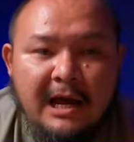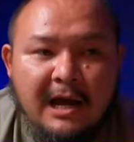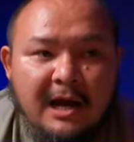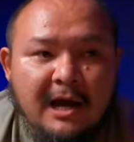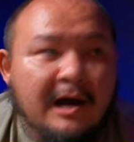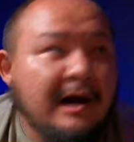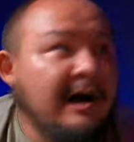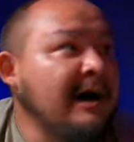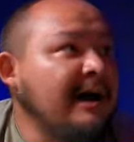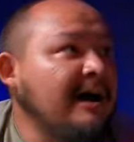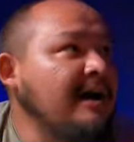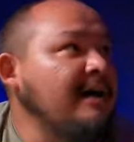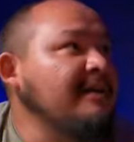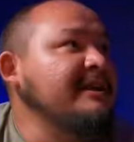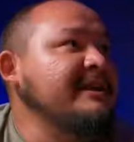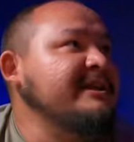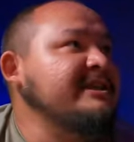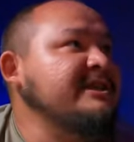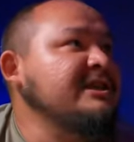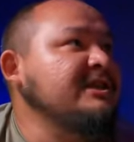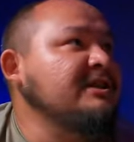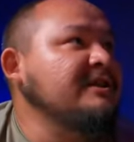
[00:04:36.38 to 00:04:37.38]
а,
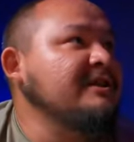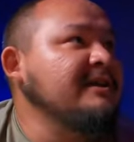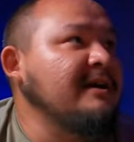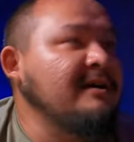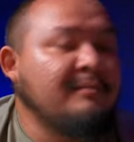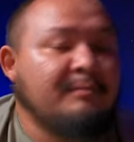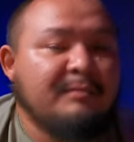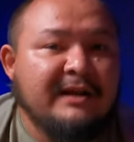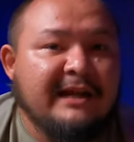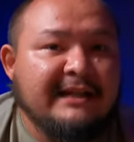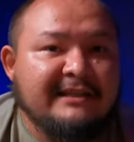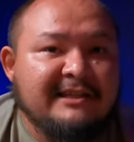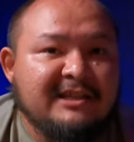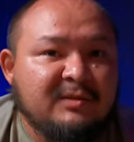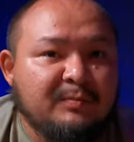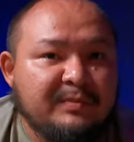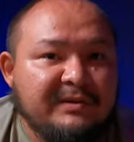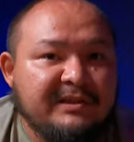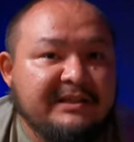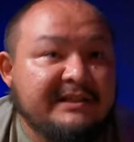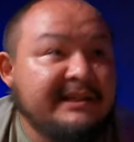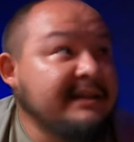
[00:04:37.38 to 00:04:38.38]
рассчитанная, блядь, не
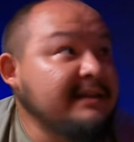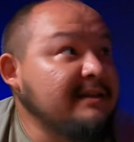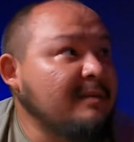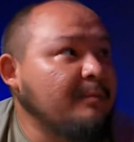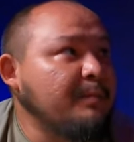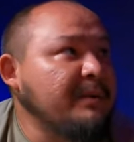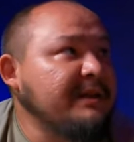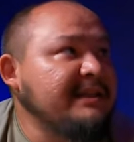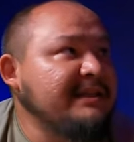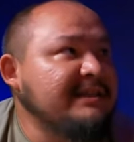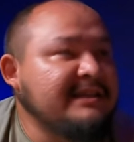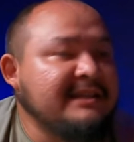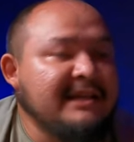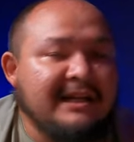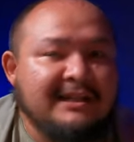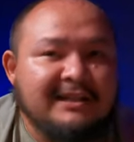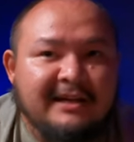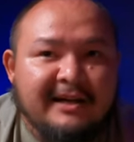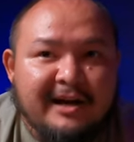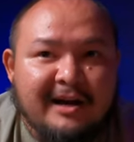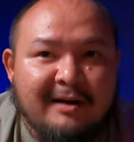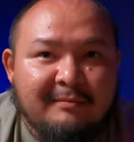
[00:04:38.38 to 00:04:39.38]
спиздеть на 50
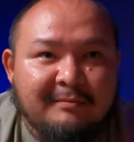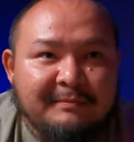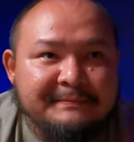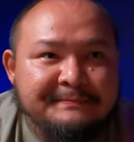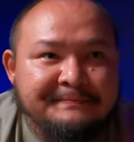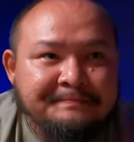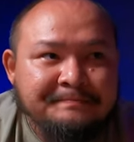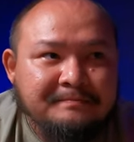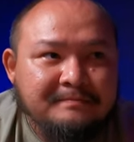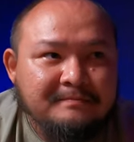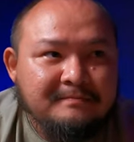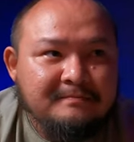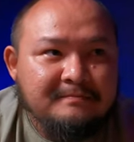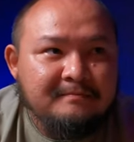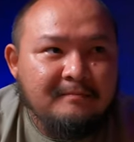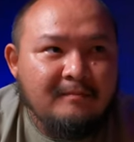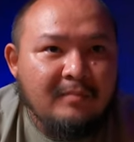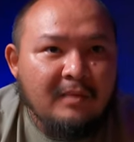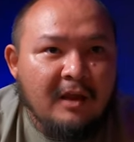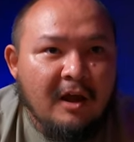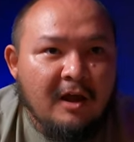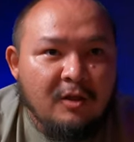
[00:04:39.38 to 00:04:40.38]
грамм,
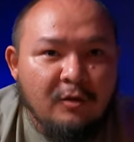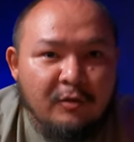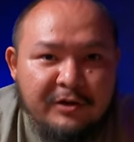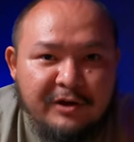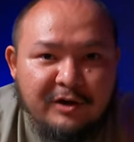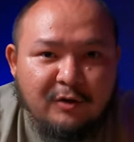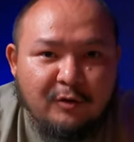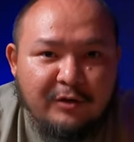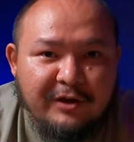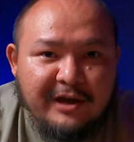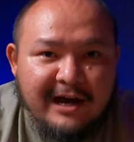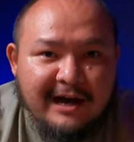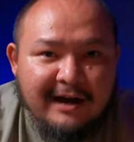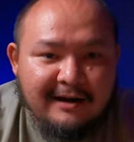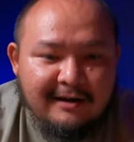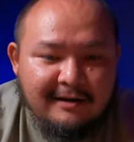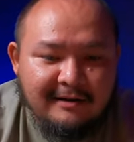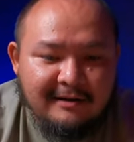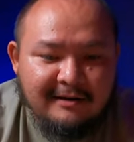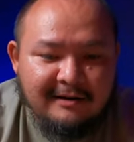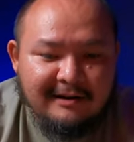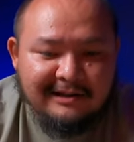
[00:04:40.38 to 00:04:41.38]
ну нихуя,
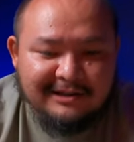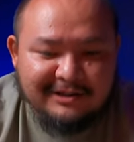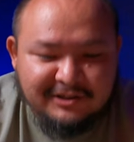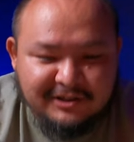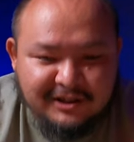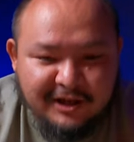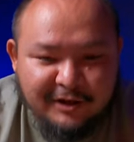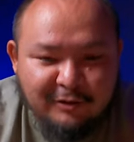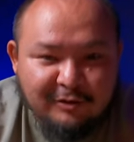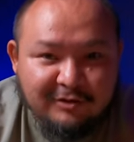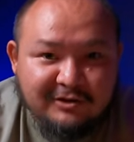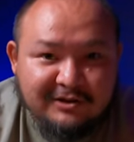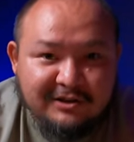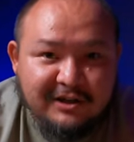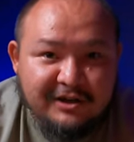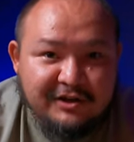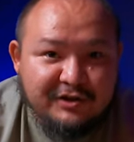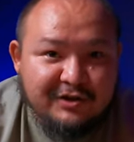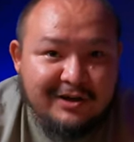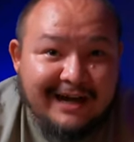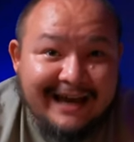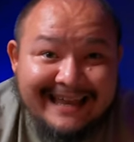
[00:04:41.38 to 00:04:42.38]
остается
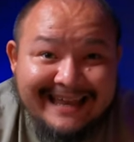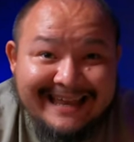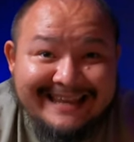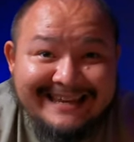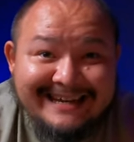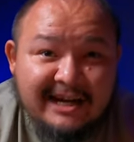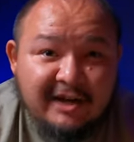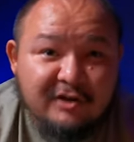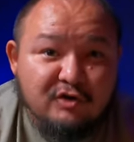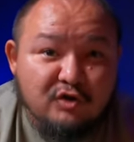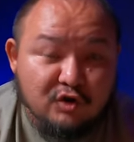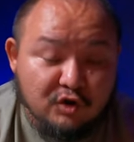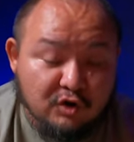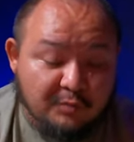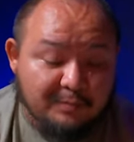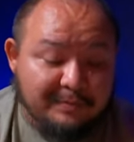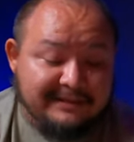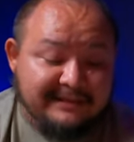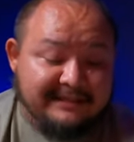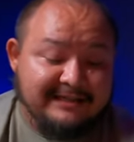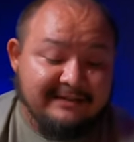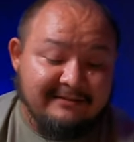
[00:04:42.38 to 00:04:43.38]
еще, а я не хочу, чтобы
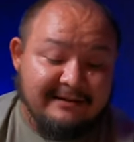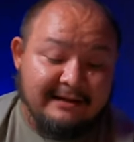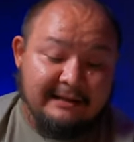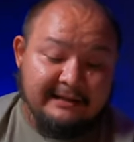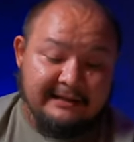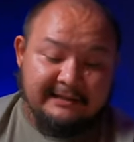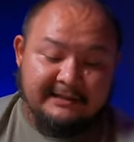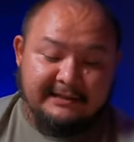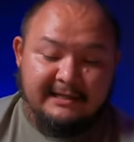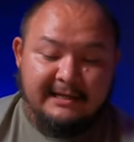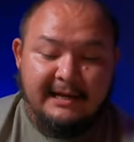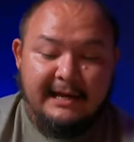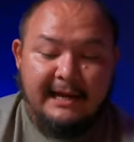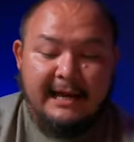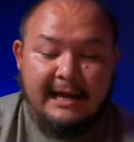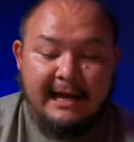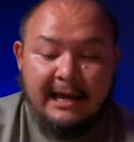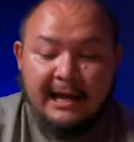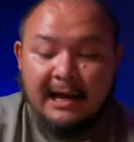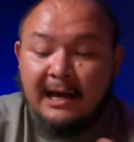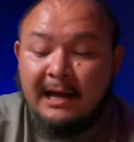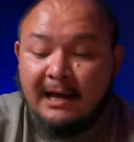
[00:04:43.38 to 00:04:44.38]
оставалось.
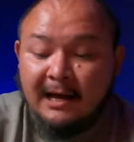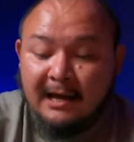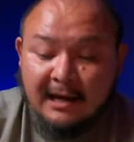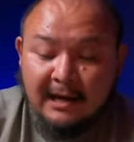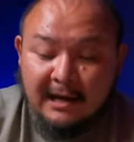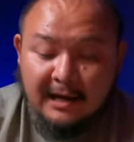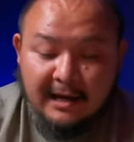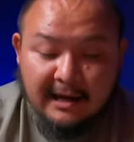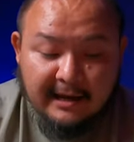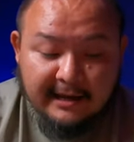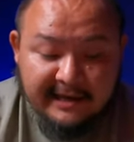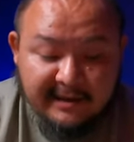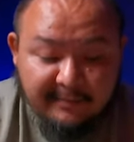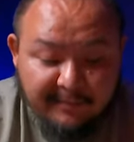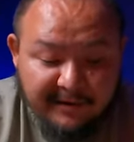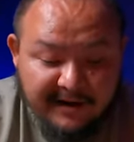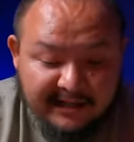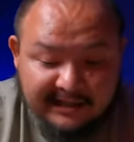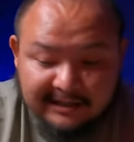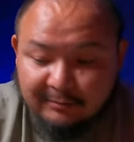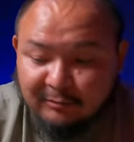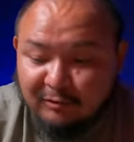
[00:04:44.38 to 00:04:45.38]
И
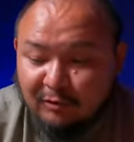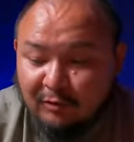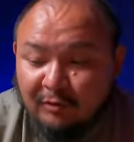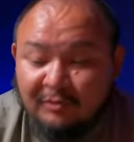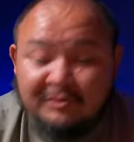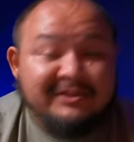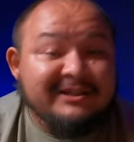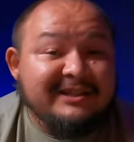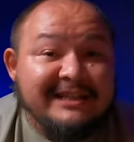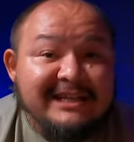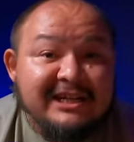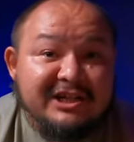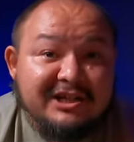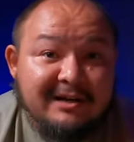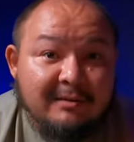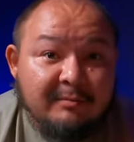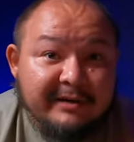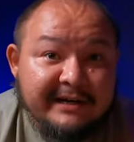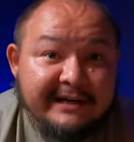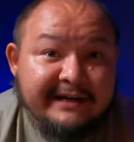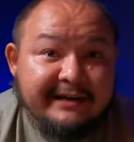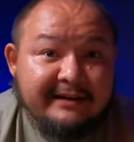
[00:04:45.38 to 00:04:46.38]
поэтому он
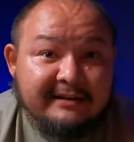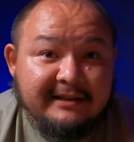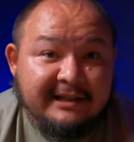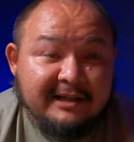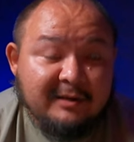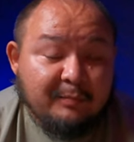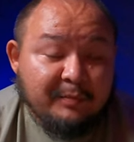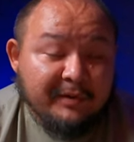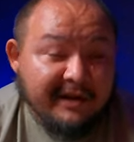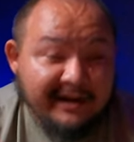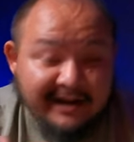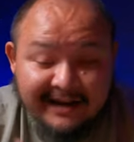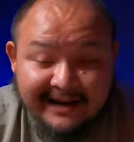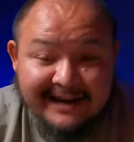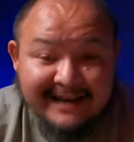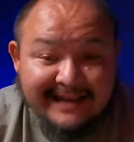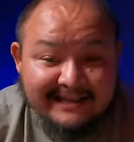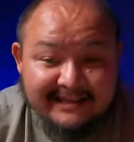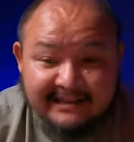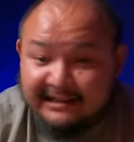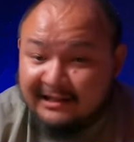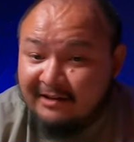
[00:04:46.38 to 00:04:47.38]
слишком рыхлый теперь.
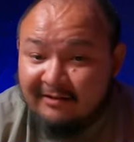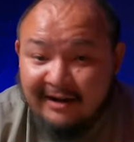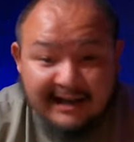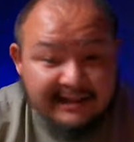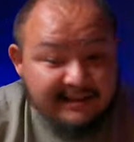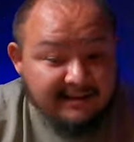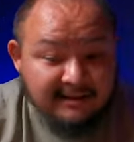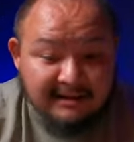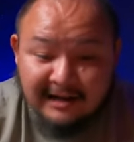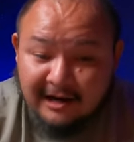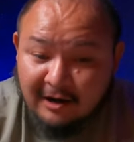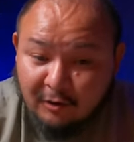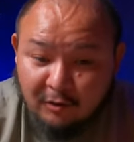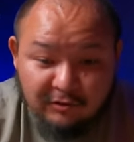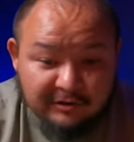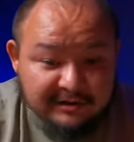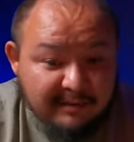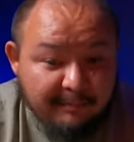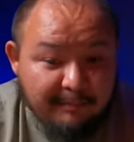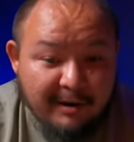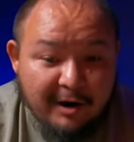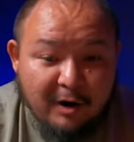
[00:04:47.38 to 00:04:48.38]
Рейди, давайте нахуй
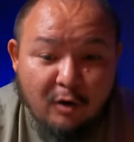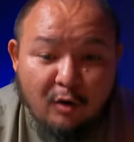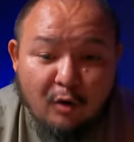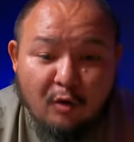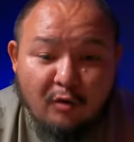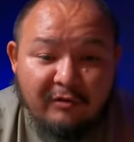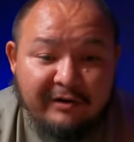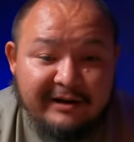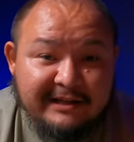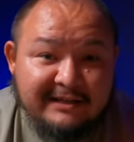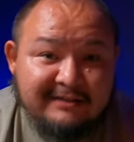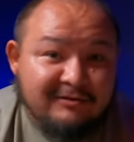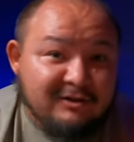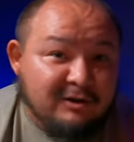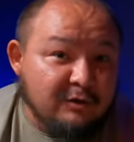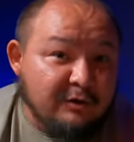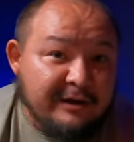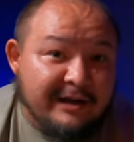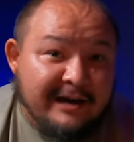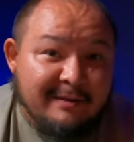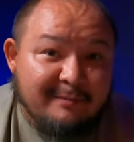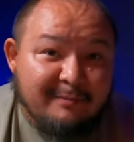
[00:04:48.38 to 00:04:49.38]
запаковывайте все
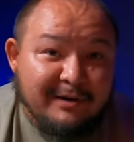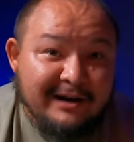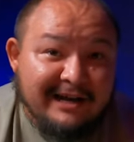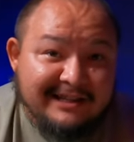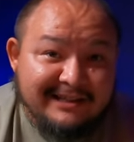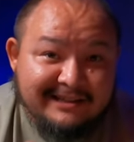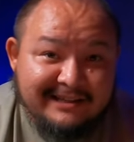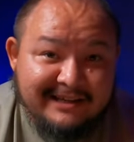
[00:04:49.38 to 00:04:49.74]
и обратно.